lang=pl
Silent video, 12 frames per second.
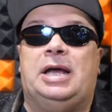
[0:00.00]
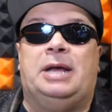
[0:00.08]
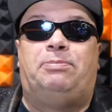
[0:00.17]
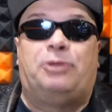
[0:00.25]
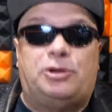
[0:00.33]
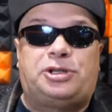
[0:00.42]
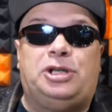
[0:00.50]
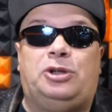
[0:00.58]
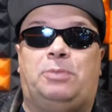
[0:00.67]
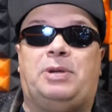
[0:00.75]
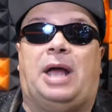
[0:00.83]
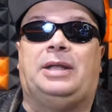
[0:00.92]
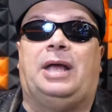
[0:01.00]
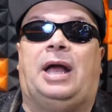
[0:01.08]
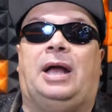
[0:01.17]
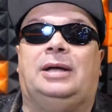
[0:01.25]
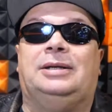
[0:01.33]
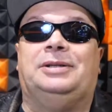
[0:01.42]
proszki do
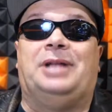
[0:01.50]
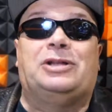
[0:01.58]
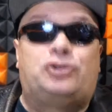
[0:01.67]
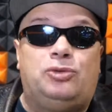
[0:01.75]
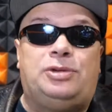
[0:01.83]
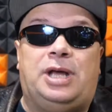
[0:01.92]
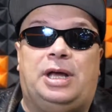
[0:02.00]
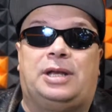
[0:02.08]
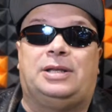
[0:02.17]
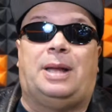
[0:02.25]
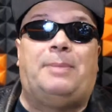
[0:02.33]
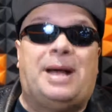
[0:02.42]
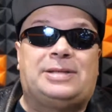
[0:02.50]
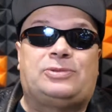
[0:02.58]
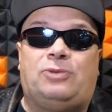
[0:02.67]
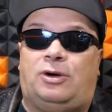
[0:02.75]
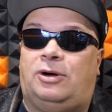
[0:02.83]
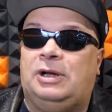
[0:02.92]
prania, na cukier, cukier, na
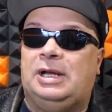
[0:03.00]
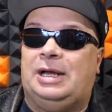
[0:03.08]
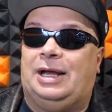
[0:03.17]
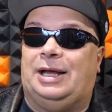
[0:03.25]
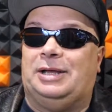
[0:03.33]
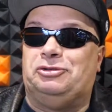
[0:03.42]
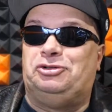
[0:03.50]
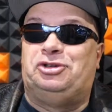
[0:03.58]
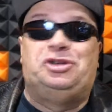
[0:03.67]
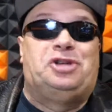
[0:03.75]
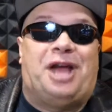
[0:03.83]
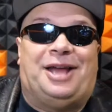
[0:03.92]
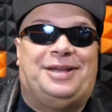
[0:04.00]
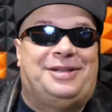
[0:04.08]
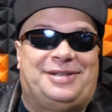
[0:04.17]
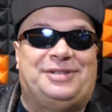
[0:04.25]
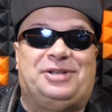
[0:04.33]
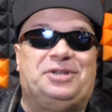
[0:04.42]
masło. E, dzisiaj,
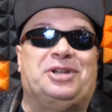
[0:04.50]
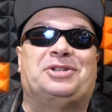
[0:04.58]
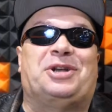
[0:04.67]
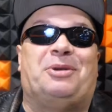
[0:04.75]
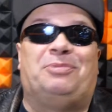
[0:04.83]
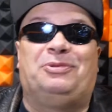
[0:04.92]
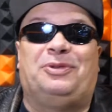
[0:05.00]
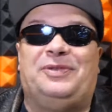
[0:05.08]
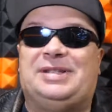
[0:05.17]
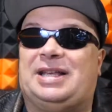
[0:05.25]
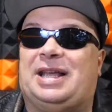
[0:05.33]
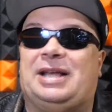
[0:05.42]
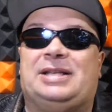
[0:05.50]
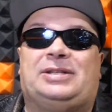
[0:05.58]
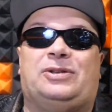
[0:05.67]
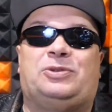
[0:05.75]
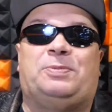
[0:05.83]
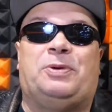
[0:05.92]
z dzisiejszego punktu widzenia jest
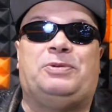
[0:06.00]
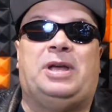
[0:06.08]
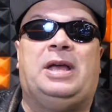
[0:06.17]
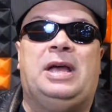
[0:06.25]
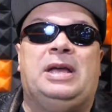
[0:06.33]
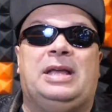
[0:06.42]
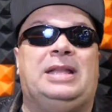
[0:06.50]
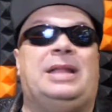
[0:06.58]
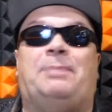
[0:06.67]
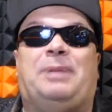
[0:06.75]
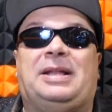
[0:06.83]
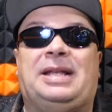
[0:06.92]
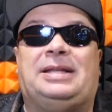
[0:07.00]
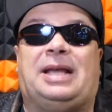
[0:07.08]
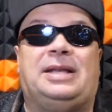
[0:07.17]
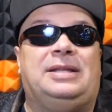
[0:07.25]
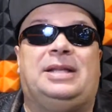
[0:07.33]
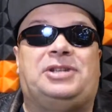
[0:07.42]
to zupełnie inna
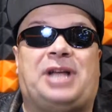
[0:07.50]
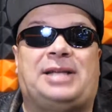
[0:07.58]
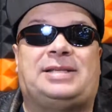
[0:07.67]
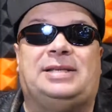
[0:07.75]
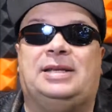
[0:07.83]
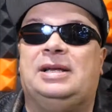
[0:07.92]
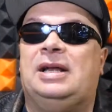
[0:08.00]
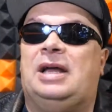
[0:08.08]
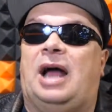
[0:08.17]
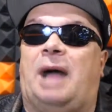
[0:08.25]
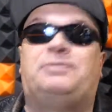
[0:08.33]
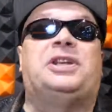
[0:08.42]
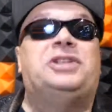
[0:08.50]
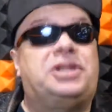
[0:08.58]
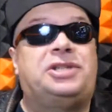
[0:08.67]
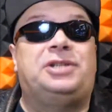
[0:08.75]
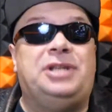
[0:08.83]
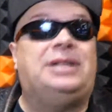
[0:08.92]
planeta, inne czasy, a
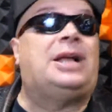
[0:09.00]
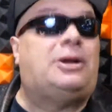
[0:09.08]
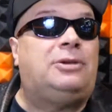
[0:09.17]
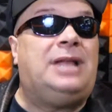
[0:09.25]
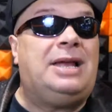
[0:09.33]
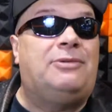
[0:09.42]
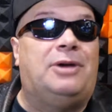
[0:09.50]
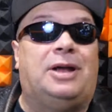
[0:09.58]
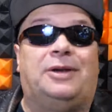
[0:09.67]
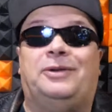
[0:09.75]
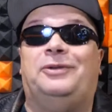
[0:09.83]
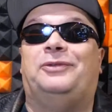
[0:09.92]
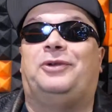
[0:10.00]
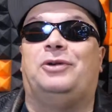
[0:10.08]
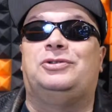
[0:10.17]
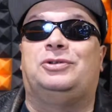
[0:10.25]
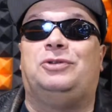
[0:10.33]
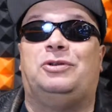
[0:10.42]
przecież nie tak odległe e, w
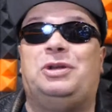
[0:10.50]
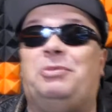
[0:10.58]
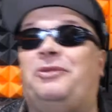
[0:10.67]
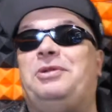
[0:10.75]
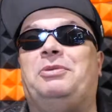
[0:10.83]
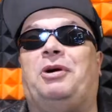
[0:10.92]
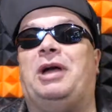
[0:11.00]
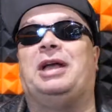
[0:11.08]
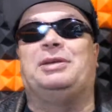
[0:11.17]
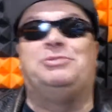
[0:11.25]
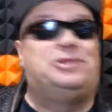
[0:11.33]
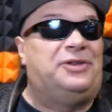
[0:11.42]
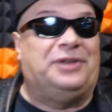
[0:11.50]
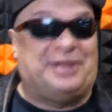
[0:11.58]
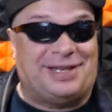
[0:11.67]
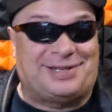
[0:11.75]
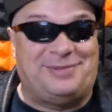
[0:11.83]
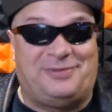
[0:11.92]
końcu. No, nie mówimy o jakimś
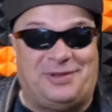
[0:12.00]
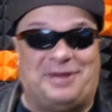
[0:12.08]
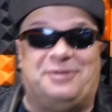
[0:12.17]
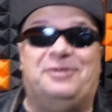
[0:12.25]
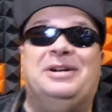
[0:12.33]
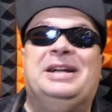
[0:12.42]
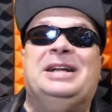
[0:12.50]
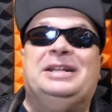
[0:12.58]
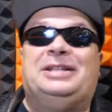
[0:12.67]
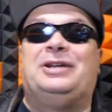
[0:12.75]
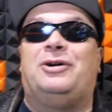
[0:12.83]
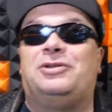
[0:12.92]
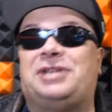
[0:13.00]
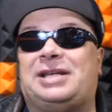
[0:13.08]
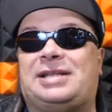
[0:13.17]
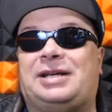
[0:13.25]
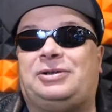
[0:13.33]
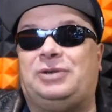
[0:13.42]
XIX wieku, tylko o
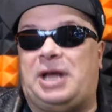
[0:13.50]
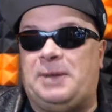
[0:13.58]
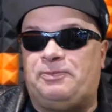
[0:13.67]
czasach, które